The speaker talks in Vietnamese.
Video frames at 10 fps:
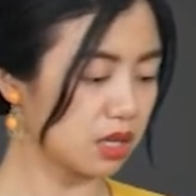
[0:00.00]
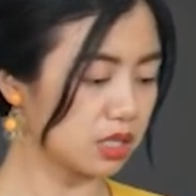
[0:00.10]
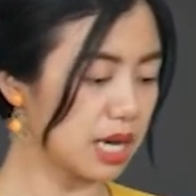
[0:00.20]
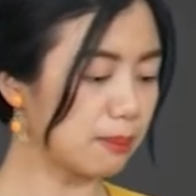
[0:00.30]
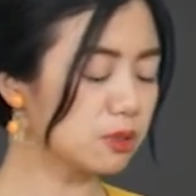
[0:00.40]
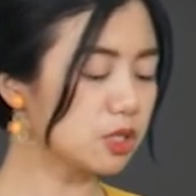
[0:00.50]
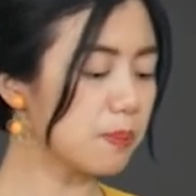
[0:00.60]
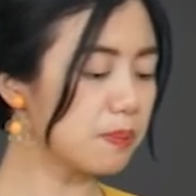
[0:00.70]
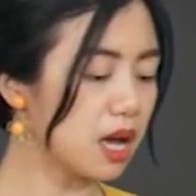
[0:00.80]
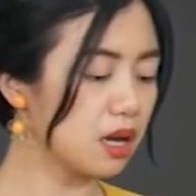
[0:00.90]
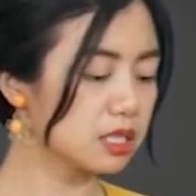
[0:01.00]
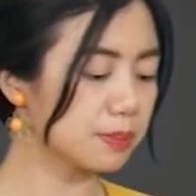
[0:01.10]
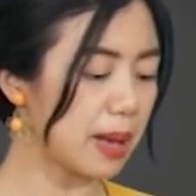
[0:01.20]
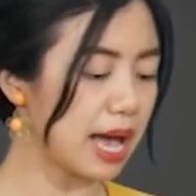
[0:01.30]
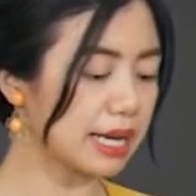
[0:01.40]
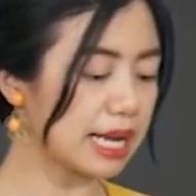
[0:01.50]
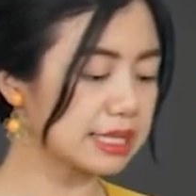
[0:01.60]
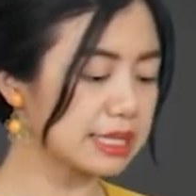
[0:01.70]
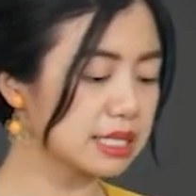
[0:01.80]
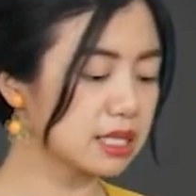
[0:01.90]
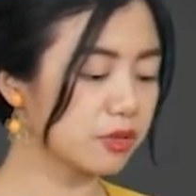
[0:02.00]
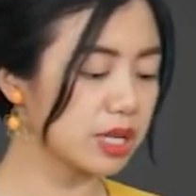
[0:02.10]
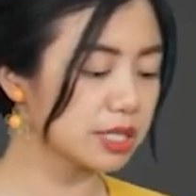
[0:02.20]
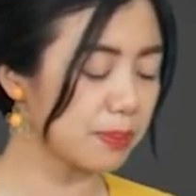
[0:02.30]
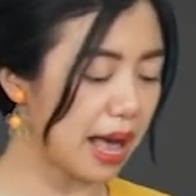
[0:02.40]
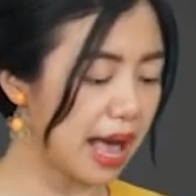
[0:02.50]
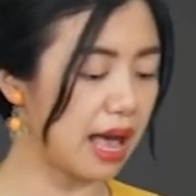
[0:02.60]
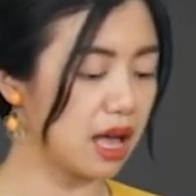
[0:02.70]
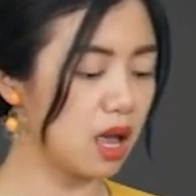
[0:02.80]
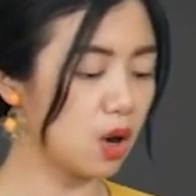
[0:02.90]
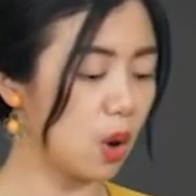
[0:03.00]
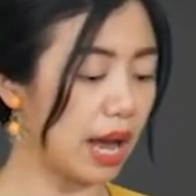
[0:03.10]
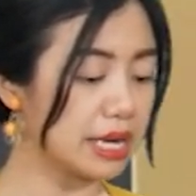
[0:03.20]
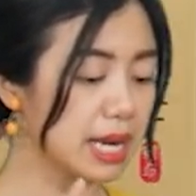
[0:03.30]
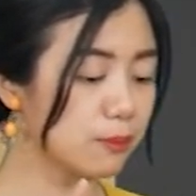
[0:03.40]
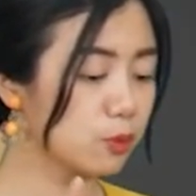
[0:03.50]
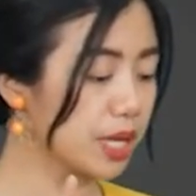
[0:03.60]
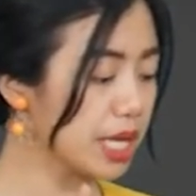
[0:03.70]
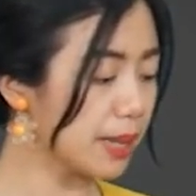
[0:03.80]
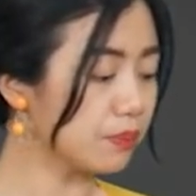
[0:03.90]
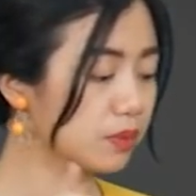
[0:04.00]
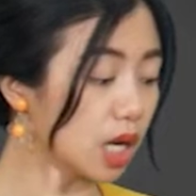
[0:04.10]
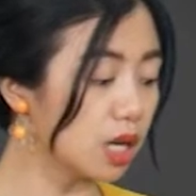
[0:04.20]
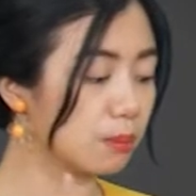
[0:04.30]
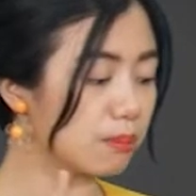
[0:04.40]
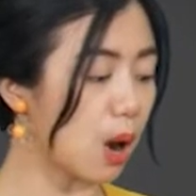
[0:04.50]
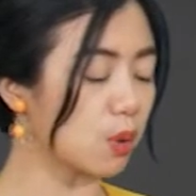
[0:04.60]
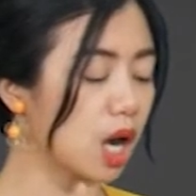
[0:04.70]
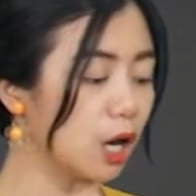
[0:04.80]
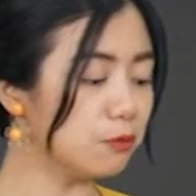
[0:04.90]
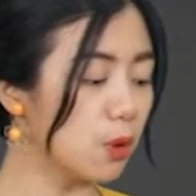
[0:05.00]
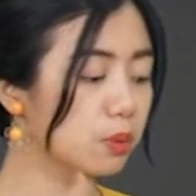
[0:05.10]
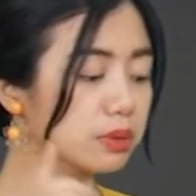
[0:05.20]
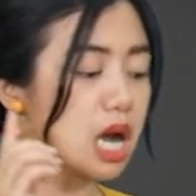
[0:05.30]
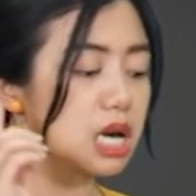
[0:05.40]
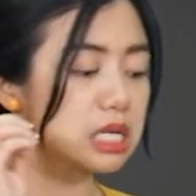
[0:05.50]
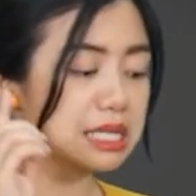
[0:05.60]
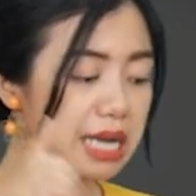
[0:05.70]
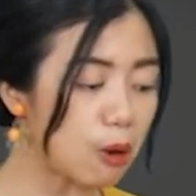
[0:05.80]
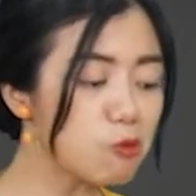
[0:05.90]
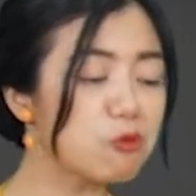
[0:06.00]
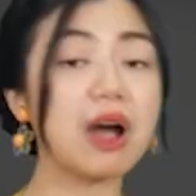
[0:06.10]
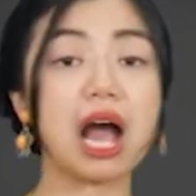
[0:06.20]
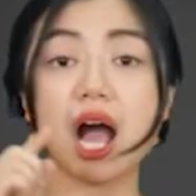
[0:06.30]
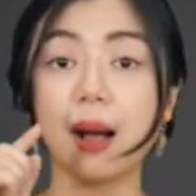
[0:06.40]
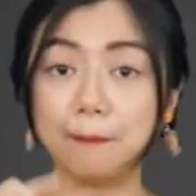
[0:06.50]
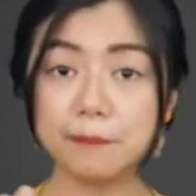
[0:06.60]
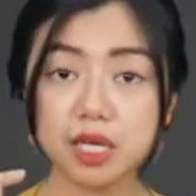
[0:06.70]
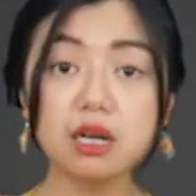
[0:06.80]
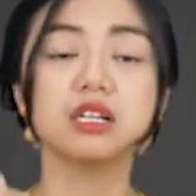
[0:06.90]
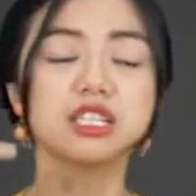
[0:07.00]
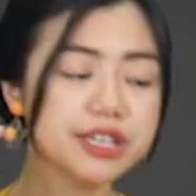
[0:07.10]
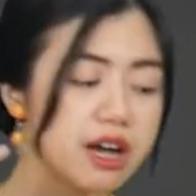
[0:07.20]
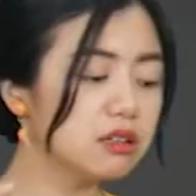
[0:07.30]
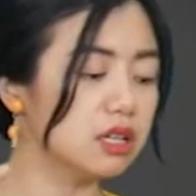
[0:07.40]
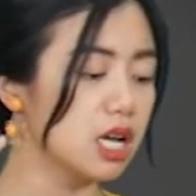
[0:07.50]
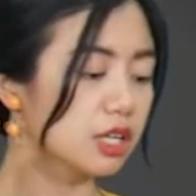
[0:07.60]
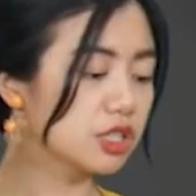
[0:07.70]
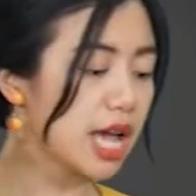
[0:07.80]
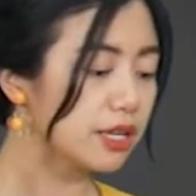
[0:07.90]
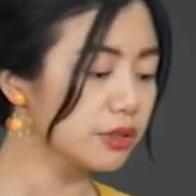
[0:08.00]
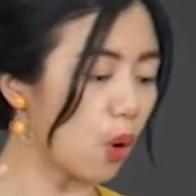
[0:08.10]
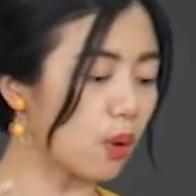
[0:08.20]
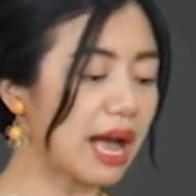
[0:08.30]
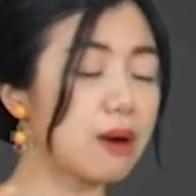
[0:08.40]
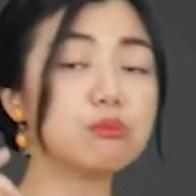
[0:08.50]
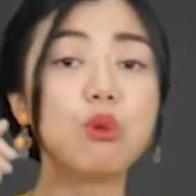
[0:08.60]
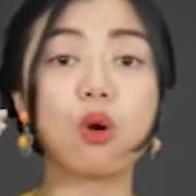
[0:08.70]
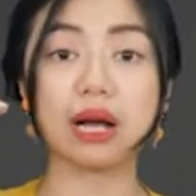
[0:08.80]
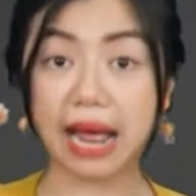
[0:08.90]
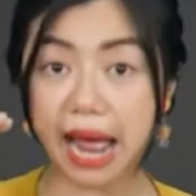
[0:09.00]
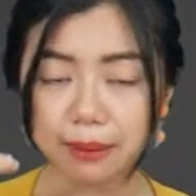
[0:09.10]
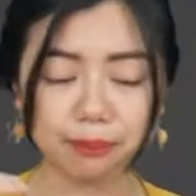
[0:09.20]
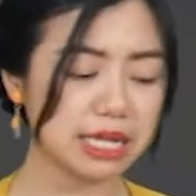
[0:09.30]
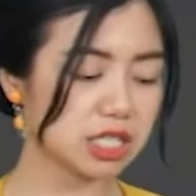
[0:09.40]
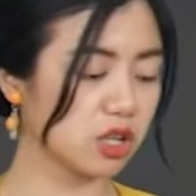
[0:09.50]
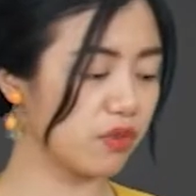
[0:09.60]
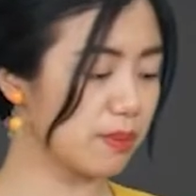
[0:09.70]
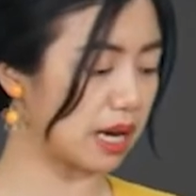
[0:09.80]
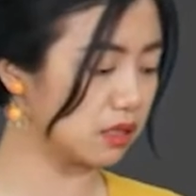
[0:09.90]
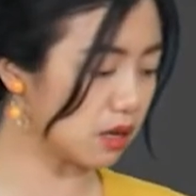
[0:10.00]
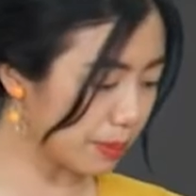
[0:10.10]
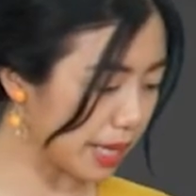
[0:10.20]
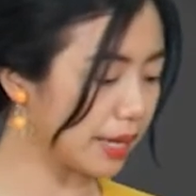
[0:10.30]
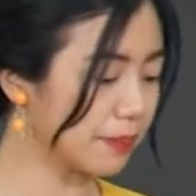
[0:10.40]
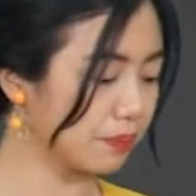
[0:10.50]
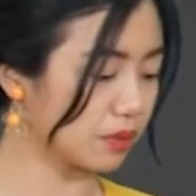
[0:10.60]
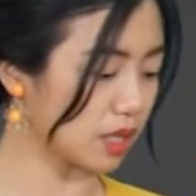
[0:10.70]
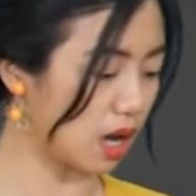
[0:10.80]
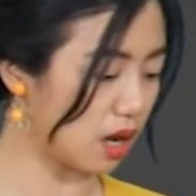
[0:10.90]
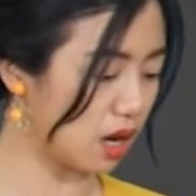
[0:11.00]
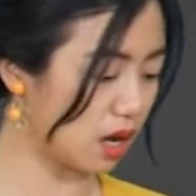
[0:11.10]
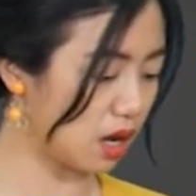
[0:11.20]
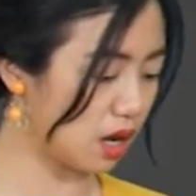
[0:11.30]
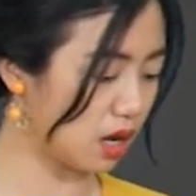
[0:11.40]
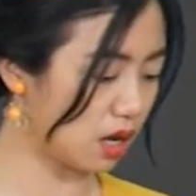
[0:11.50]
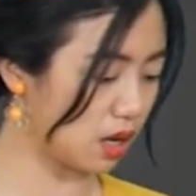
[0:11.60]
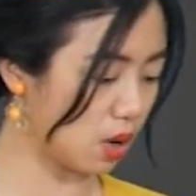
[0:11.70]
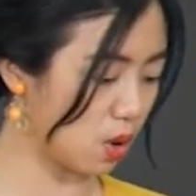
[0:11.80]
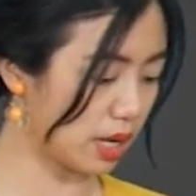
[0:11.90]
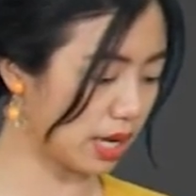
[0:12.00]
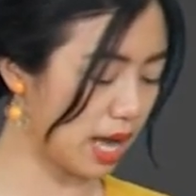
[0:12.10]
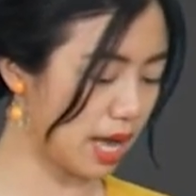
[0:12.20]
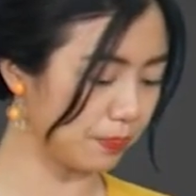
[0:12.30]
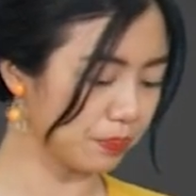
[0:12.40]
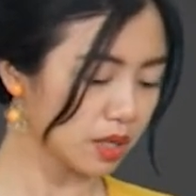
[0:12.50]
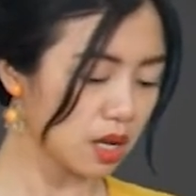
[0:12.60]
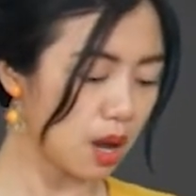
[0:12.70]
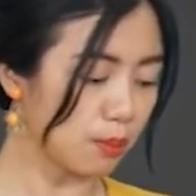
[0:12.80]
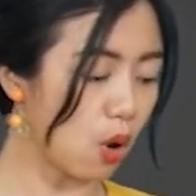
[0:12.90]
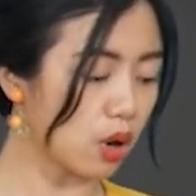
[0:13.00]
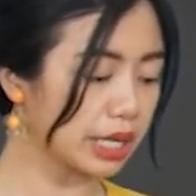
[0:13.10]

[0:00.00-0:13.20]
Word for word: nấm súp lơ sparasis crispa loại nấm quý hiếm tự mọc ở vùng đất nóng và ẩm ướt nhưng trên độ cao 1.000 mét so với mặt nước biển đó ok một